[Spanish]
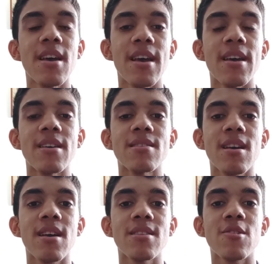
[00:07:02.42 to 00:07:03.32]
este
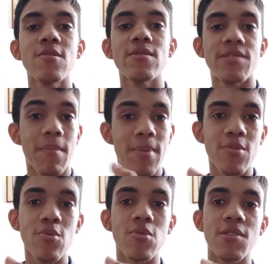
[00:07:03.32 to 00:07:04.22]
género
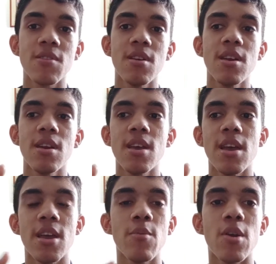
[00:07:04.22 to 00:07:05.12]
champetudos.
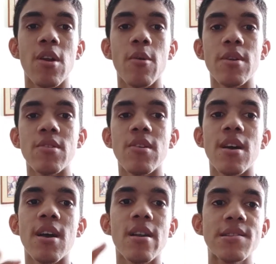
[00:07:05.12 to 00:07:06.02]
Y bueno, la cuestión
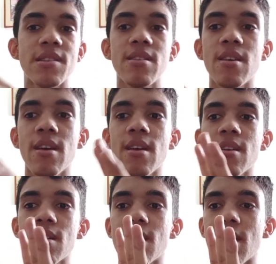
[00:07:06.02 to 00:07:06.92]
acá reside
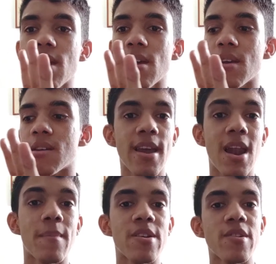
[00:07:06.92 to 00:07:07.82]
en que la
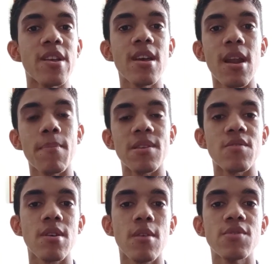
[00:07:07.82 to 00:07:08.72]
mayoría de las
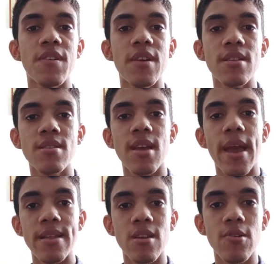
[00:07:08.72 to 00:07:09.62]
personas que escuchaban este
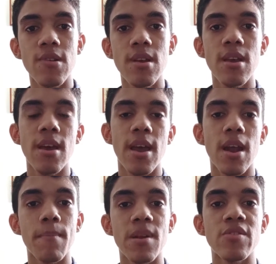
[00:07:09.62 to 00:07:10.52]
género
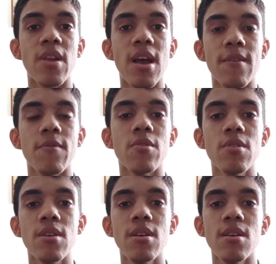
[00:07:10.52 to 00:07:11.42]
eran personas afro
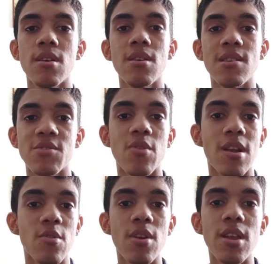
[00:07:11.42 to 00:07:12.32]
y en sus
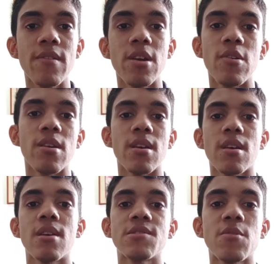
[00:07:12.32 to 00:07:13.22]
ratos libres o de
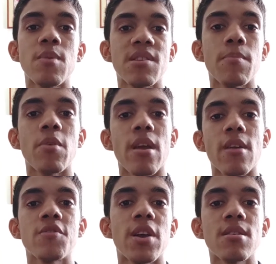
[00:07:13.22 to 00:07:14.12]
descanso pues se ponían a
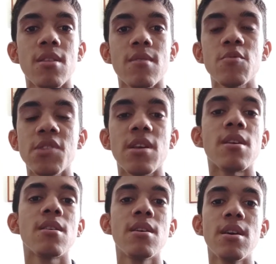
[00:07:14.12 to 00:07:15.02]
escuchar esta música.
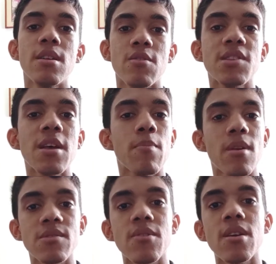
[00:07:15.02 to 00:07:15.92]
Entonces es por
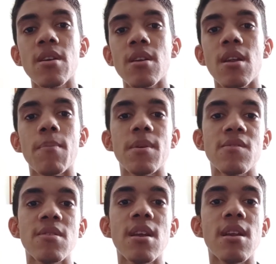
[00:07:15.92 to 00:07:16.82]
eso que las
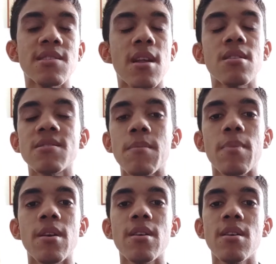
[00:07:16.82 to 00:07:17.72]
personas de clase alta
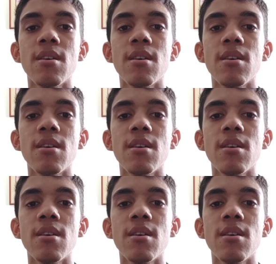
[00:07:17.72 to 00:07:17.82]
siempre